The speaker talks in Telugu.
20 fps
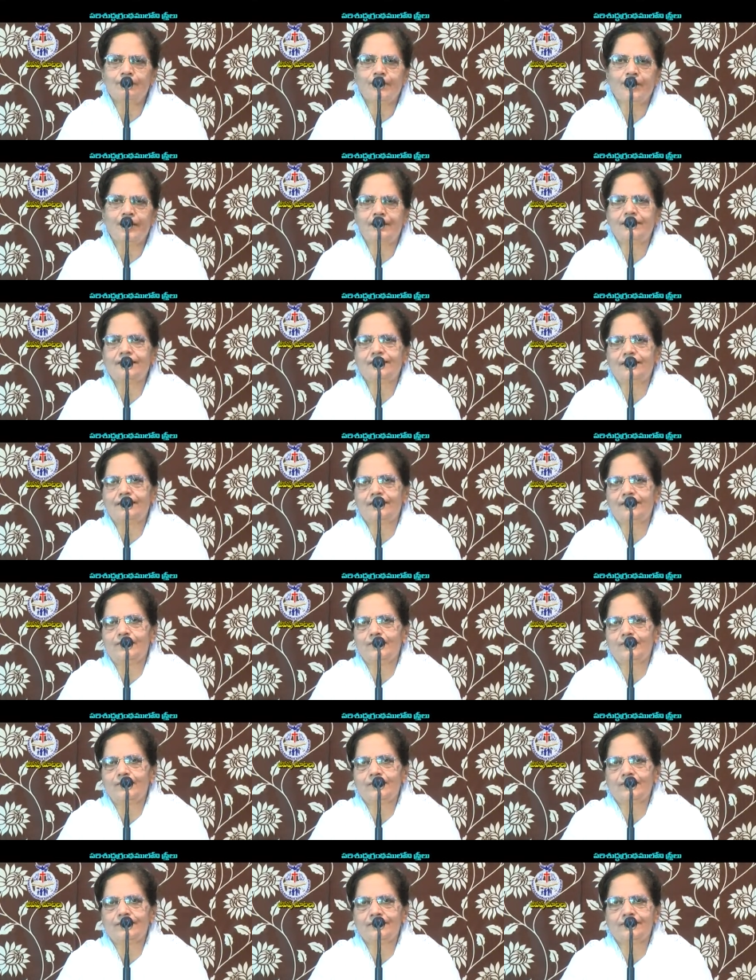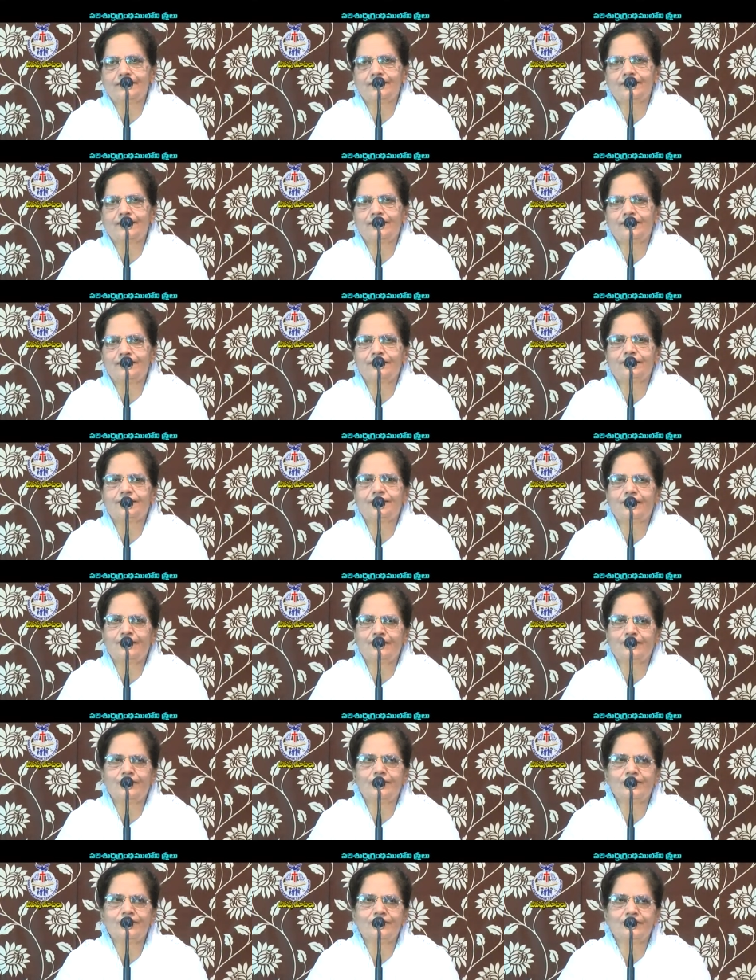మార్త అనే ఒక స్త్రీ
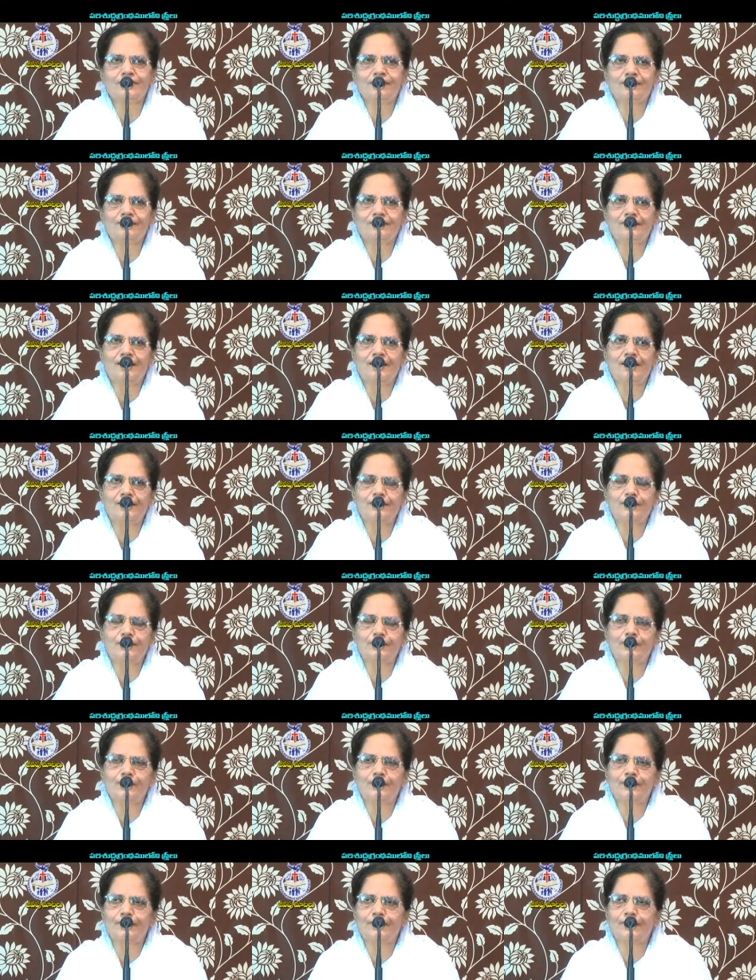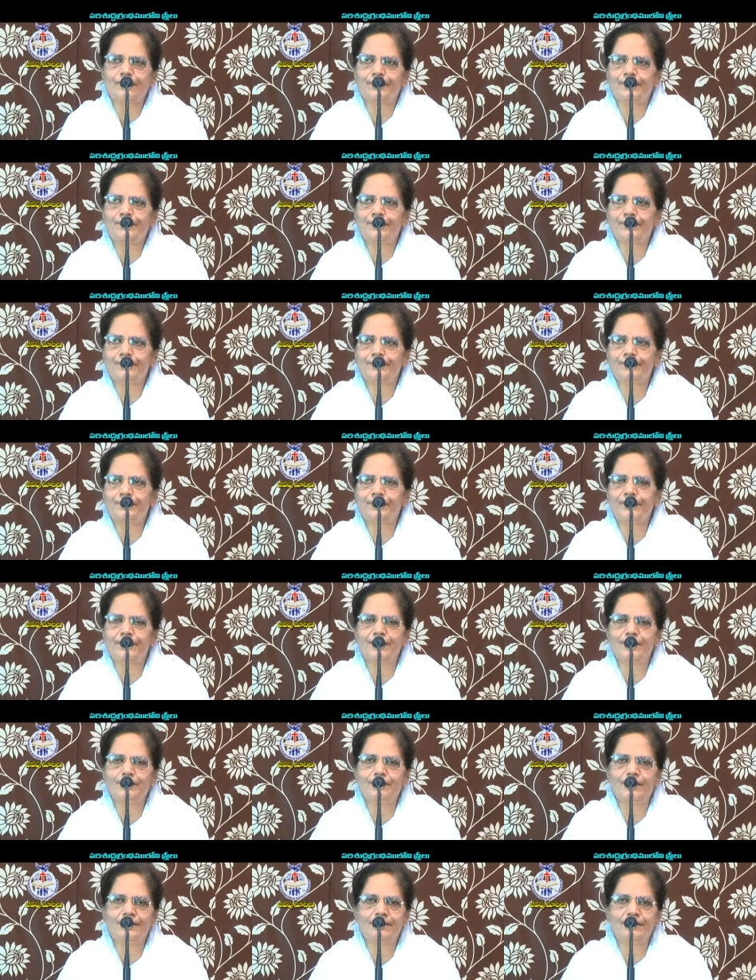గురించి ధ్యానించబోతున్నాం
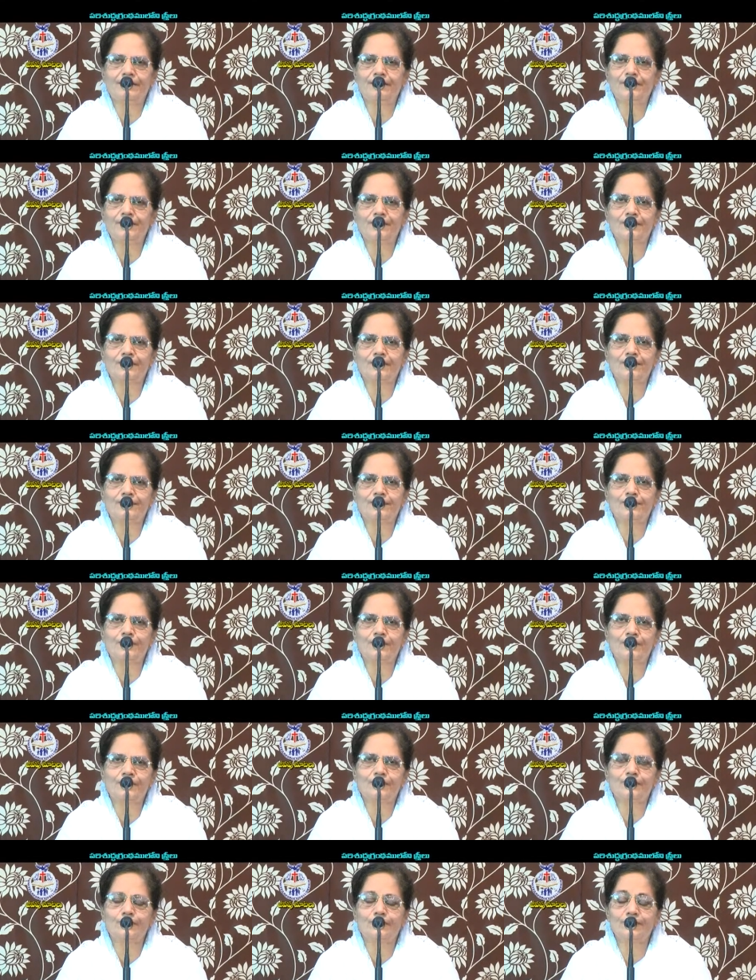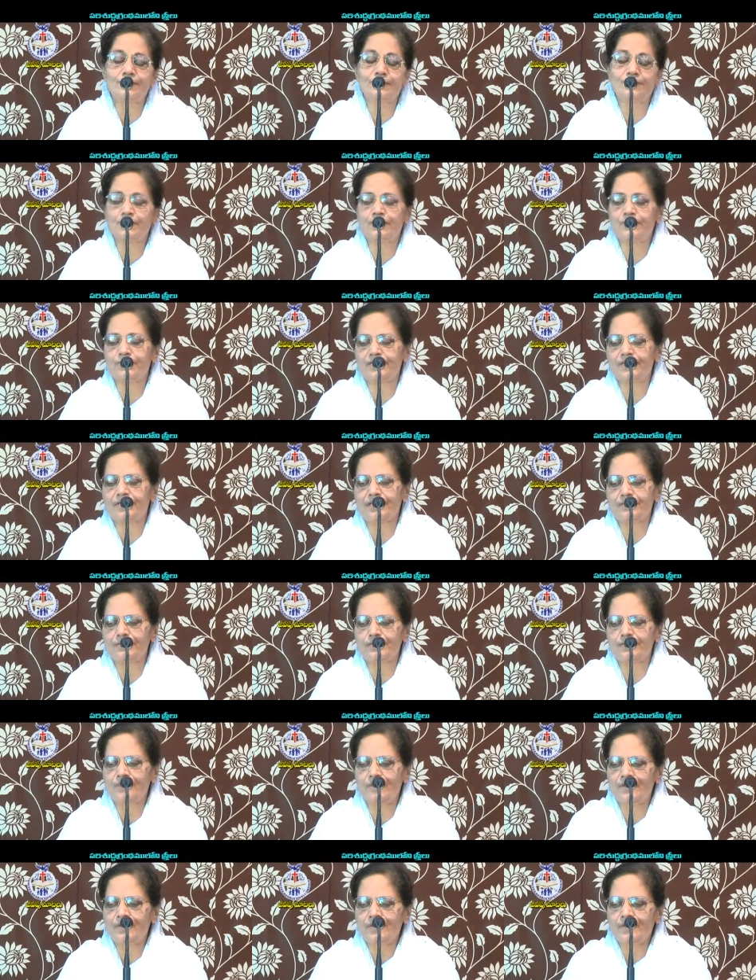మరియ మార్తలు మీకు తెలుసు లుకస్వార్త పదోధ్యాయము
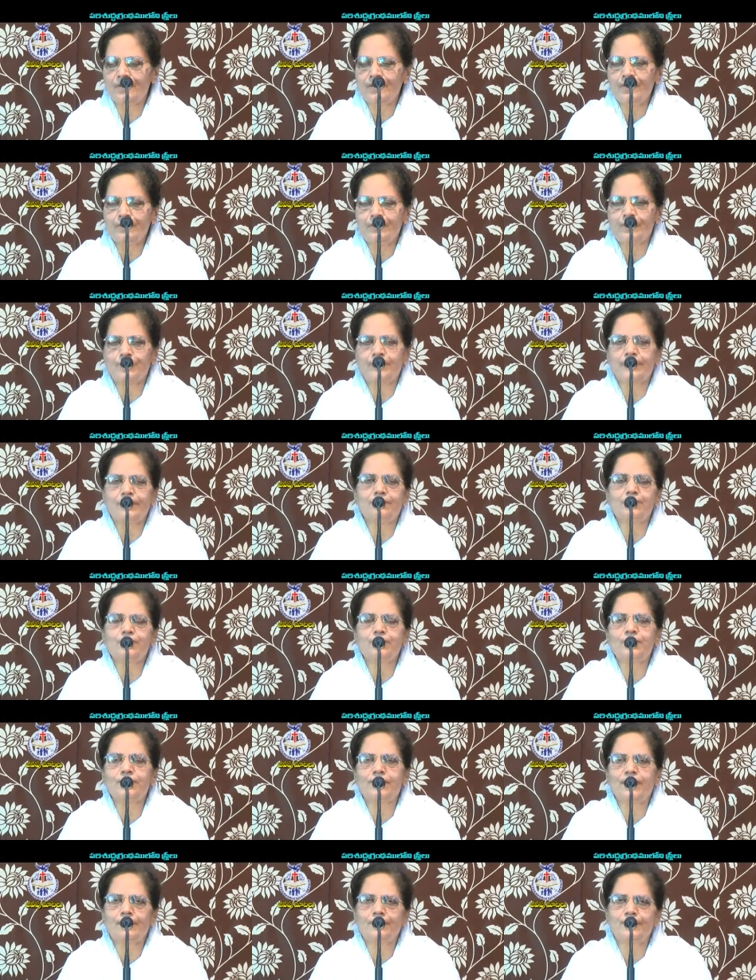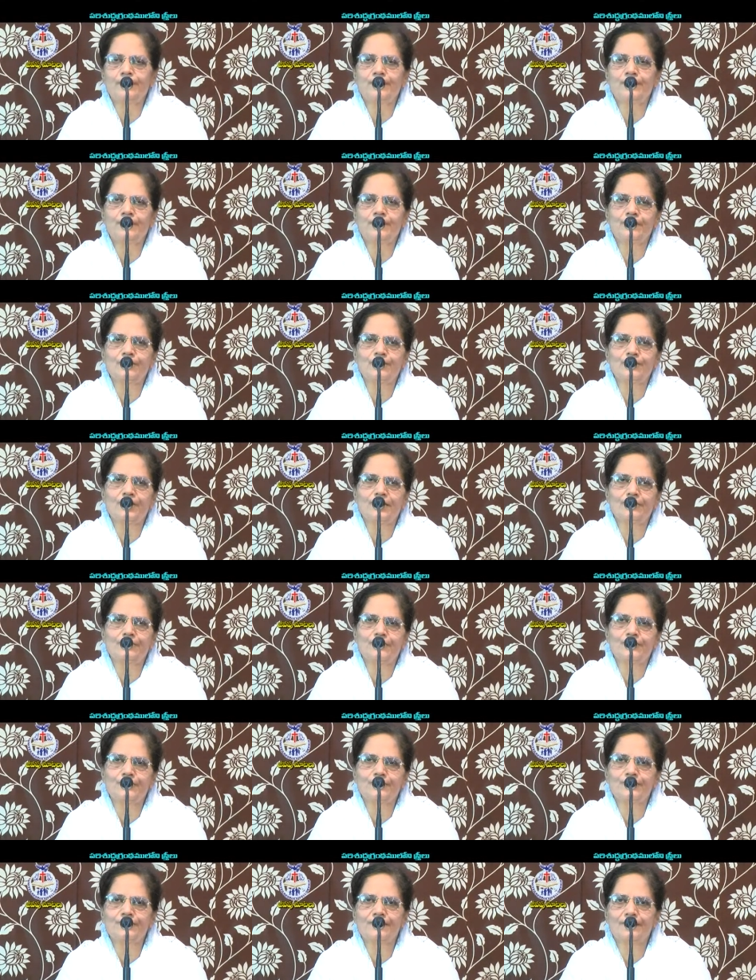ముప్పై ఎనిమిది నుండి నలభై రెండు వచనాలు
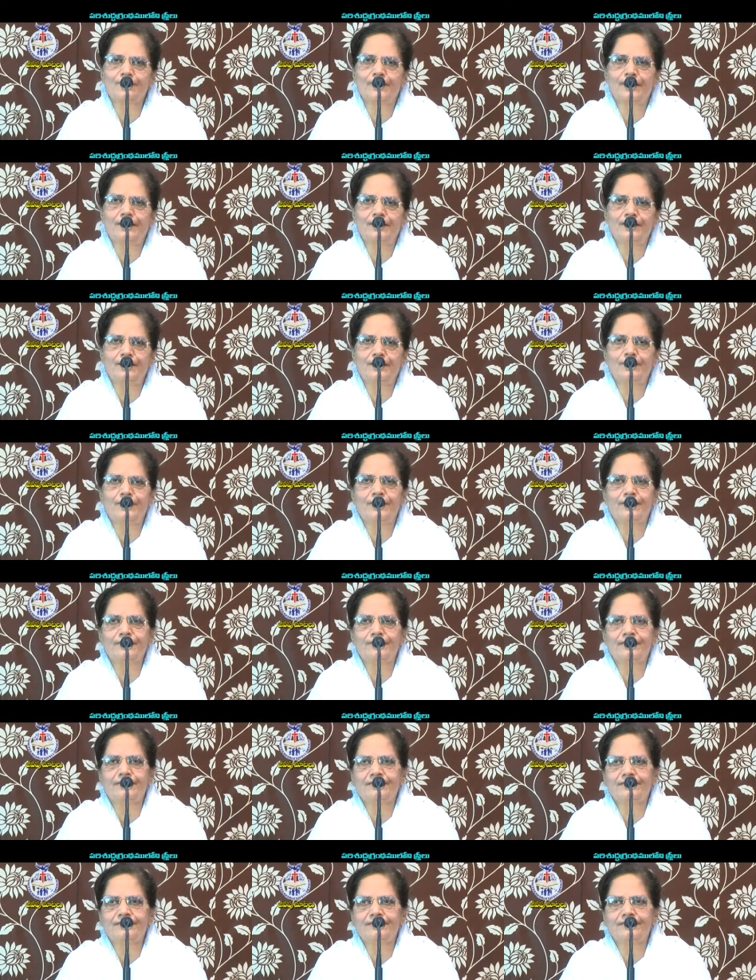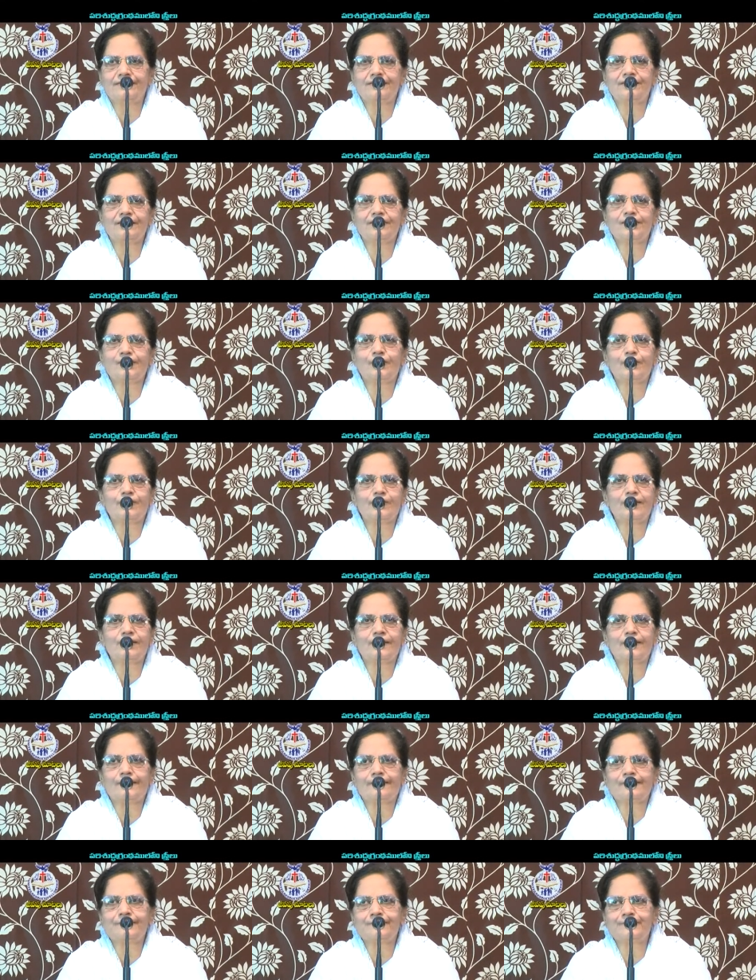మీరు చూస్తే మరియలు మార్త ఇద్దరు
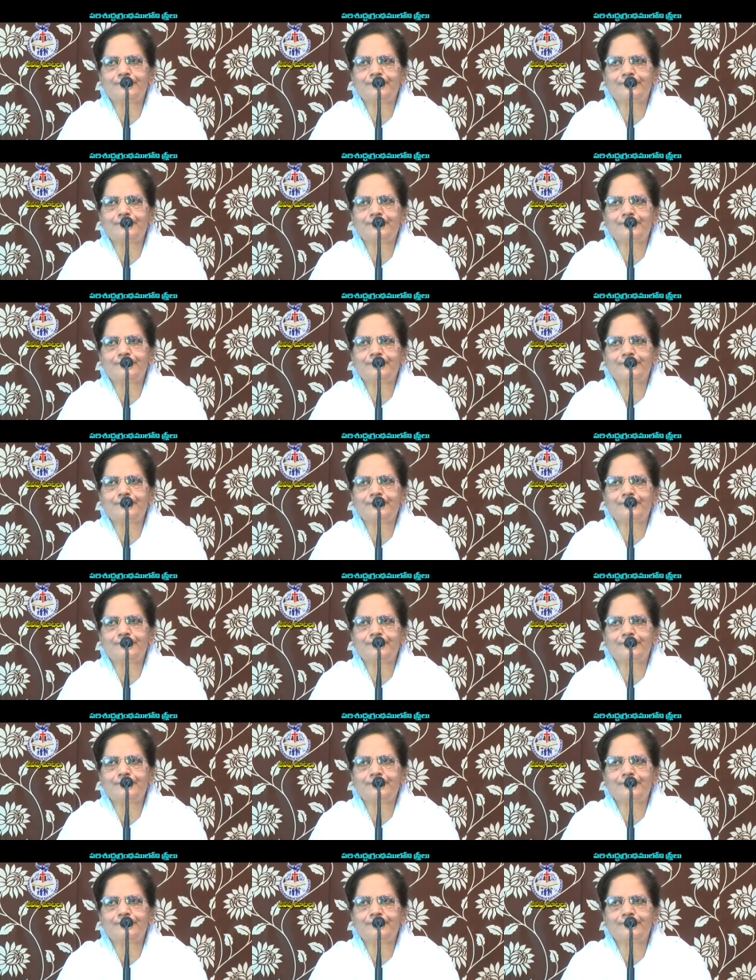సహోదరులు